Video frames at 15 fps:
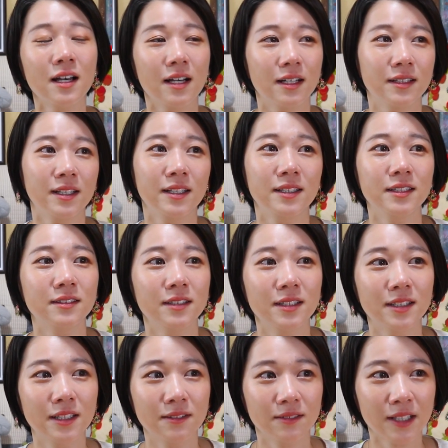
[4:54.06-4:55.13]
与えてく
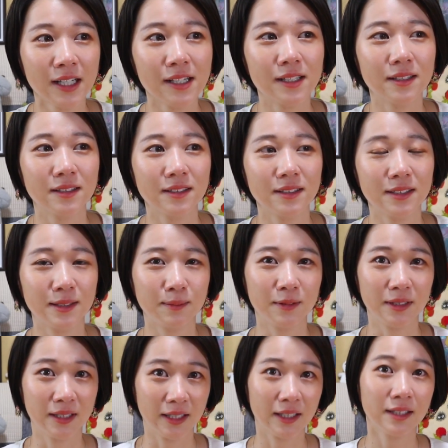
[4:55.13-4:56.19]
れたのが
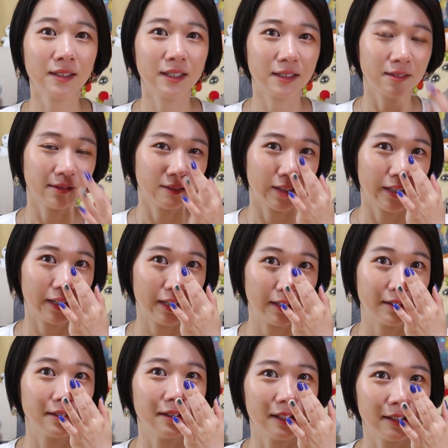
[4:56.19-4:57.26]
ジブリだなっていうのが
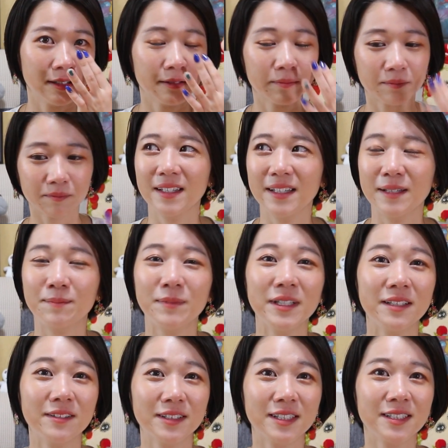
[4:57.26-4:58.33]
あるんです。やっぱ
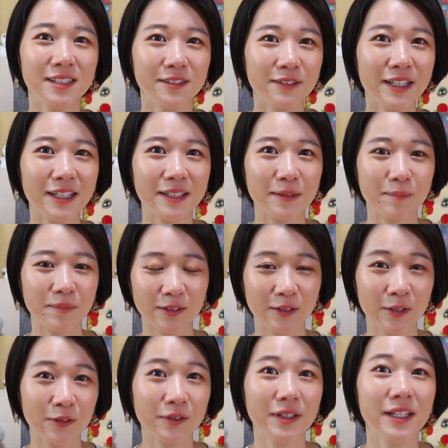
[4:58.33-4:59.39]
り私は
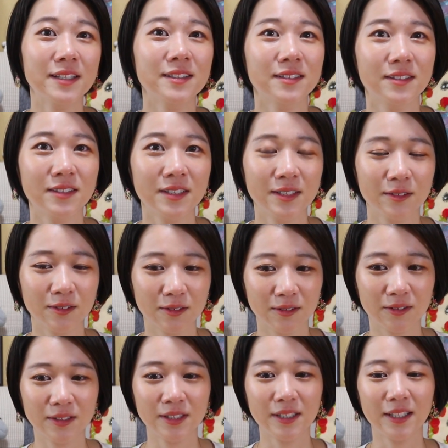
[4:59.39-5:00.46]
表現する仕
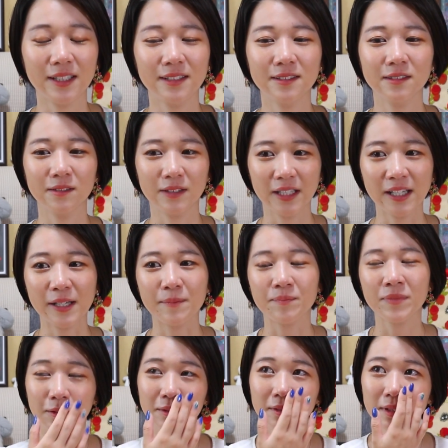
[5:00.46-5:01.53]
事をしているので
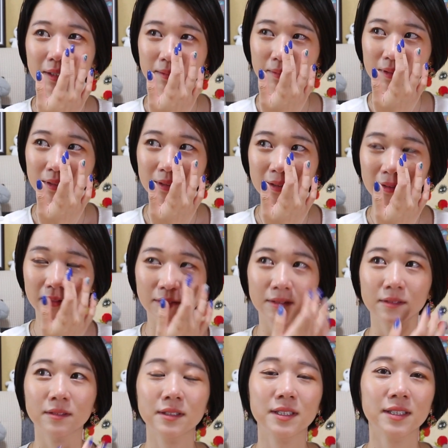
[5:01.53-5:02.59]
この自分
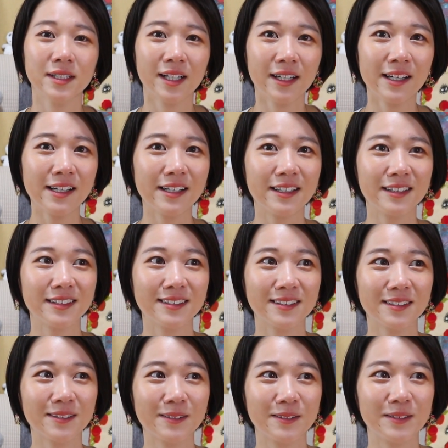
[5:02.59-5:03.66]
の口から
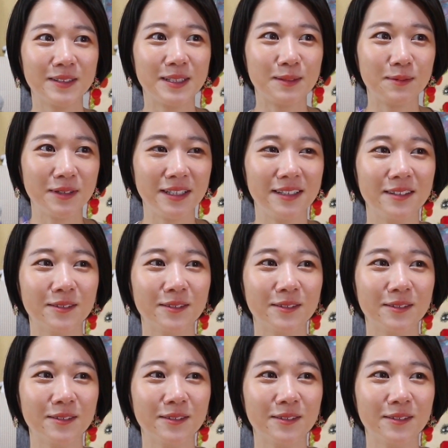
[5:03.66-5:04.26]
このジブリ